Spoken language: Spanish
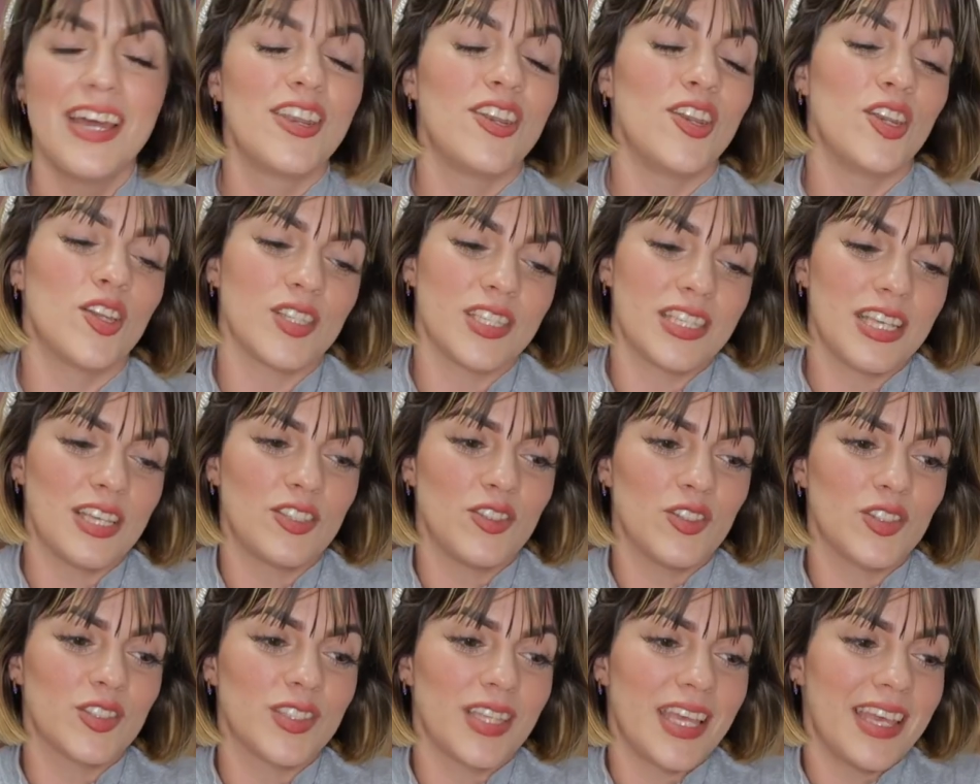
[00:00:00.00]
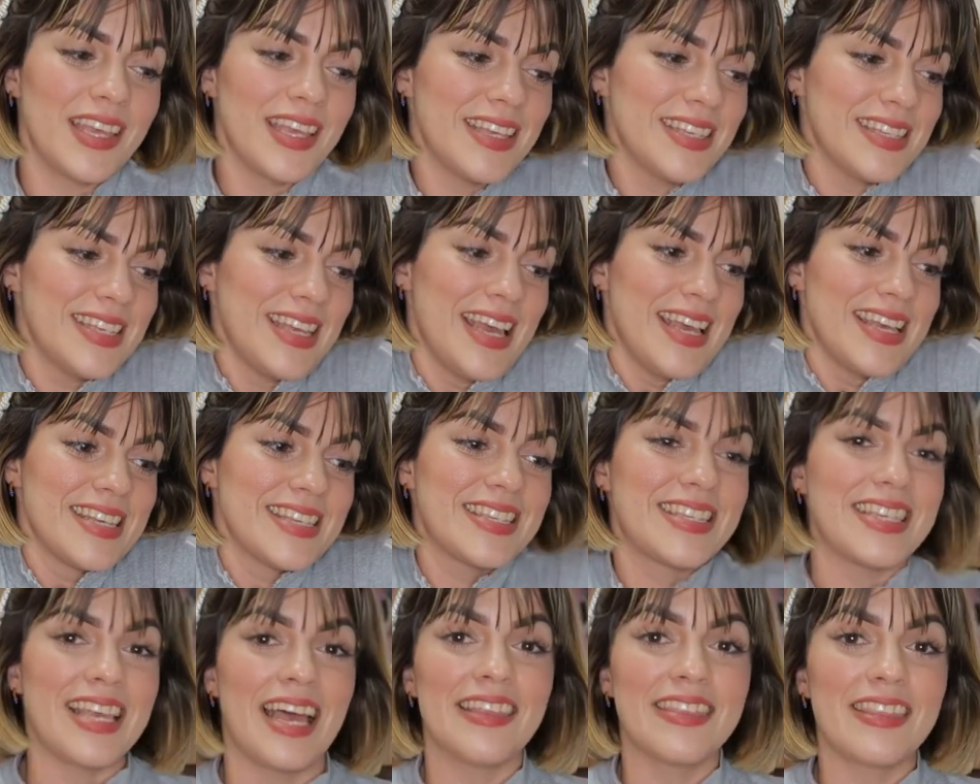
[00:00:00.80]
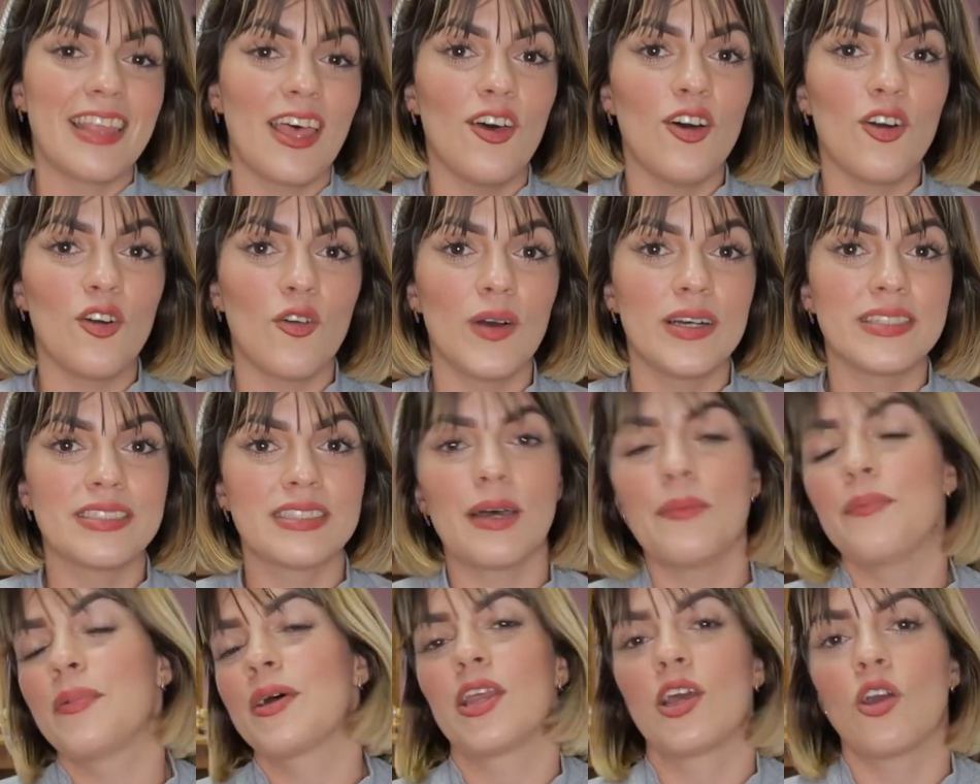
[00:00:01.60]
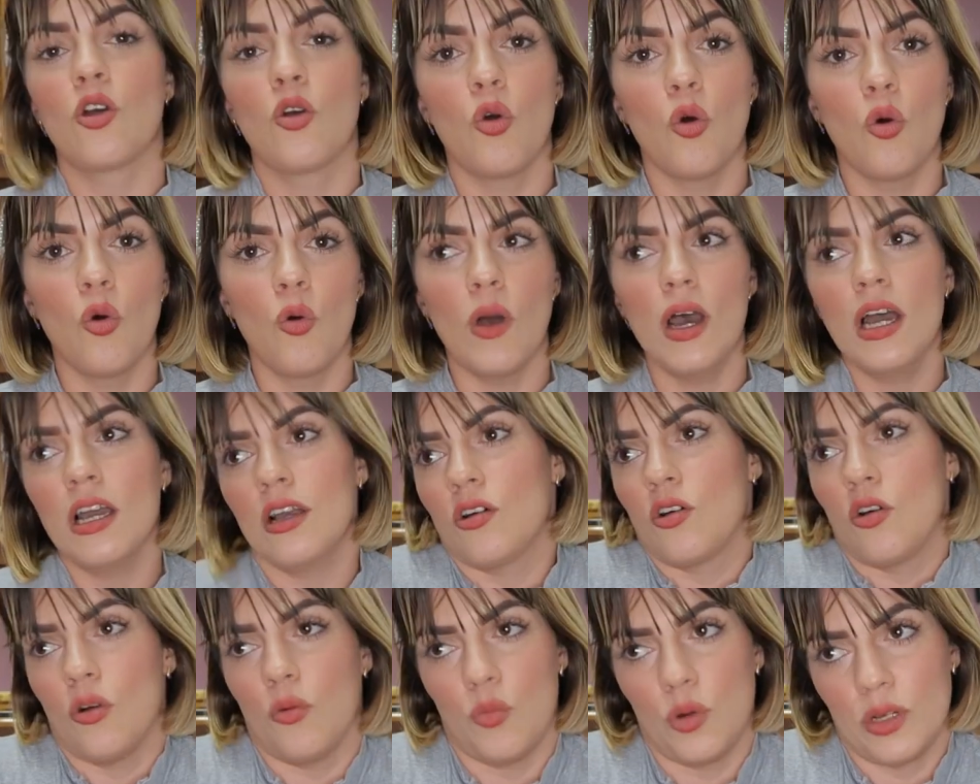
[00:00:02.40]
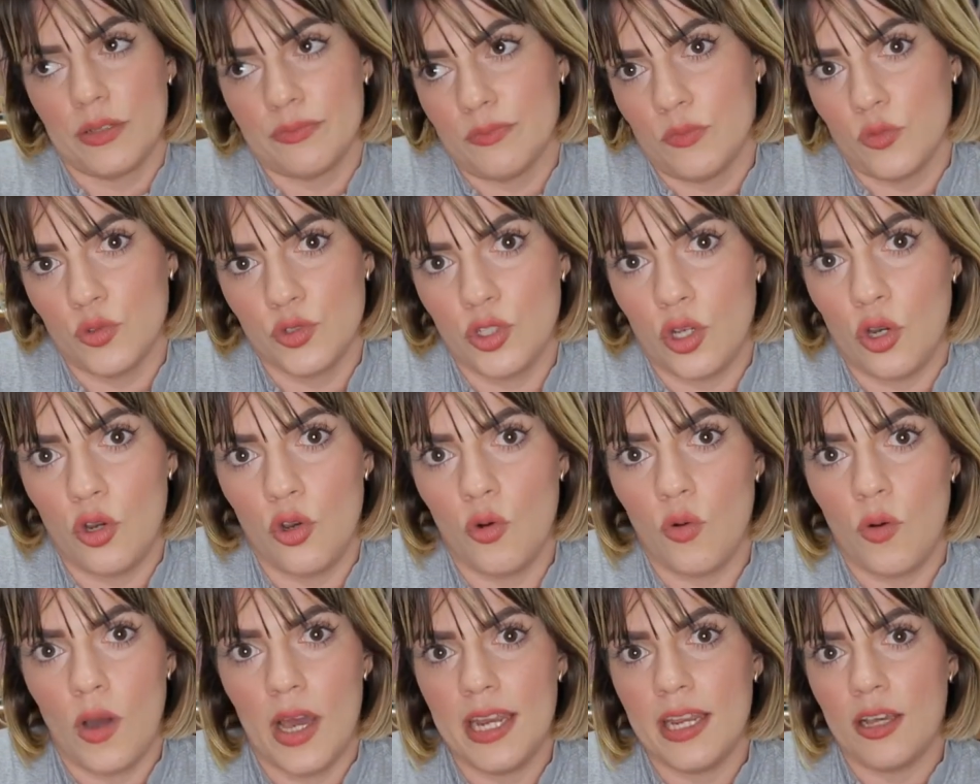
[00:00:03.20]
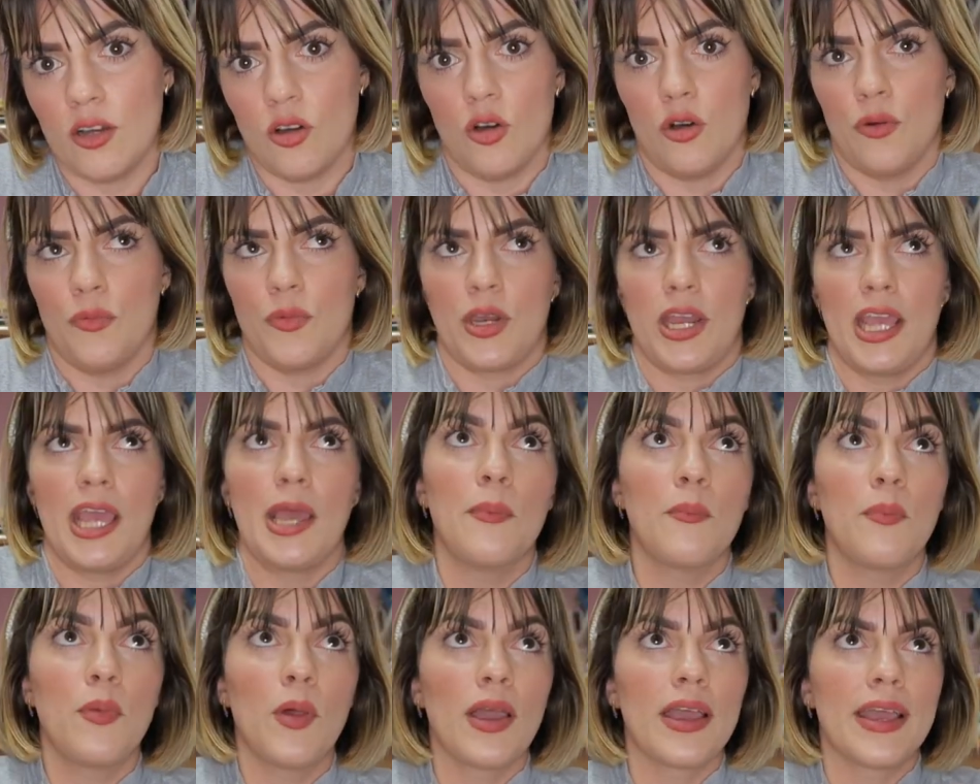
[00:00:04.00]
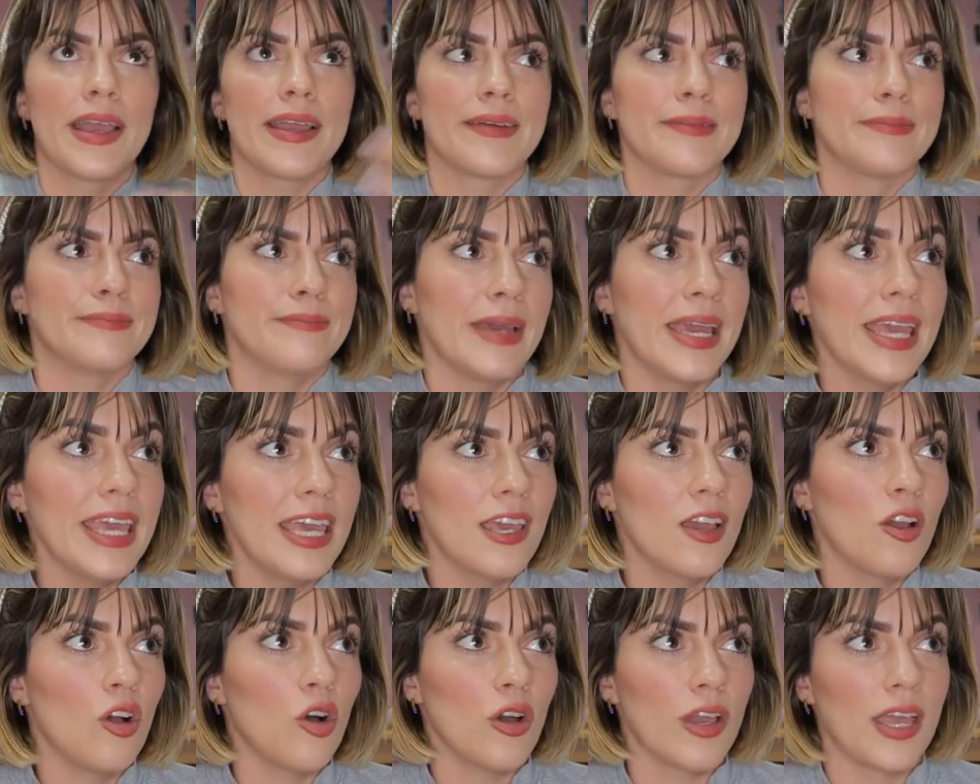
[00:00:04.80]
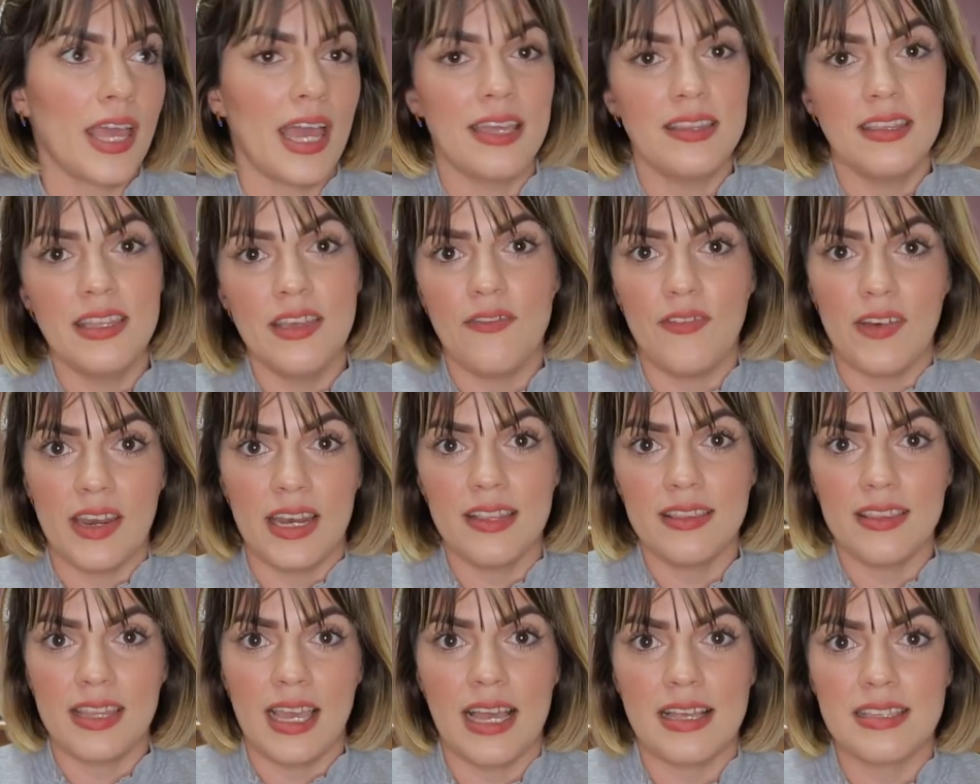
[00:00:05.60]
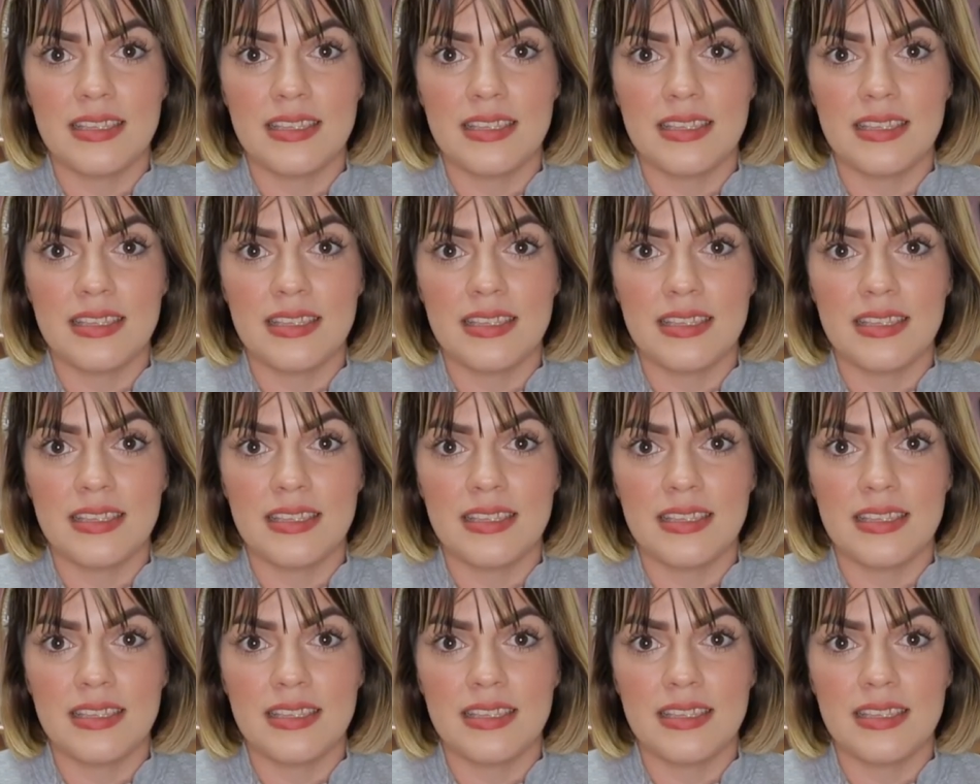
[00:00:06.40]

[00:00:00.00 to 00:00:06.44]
No sé si ustedes se han dado cuenta, pero en Cuba, como en muchos lugares, como por ejemplo en, México, que hay diferentes